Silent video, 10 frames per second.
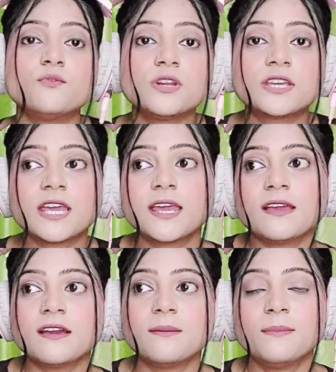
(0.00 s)
उनके
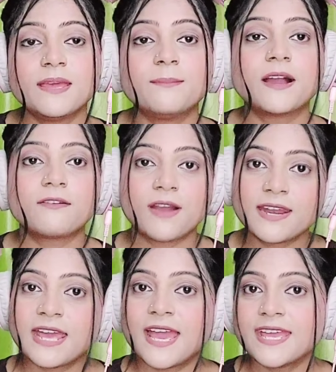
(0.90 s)
में
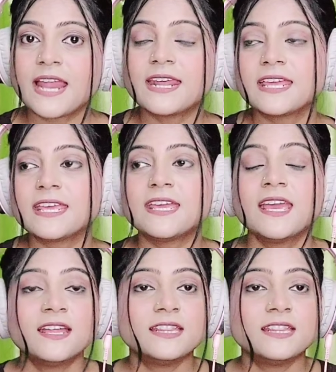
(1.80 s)
भगवान है या नहीं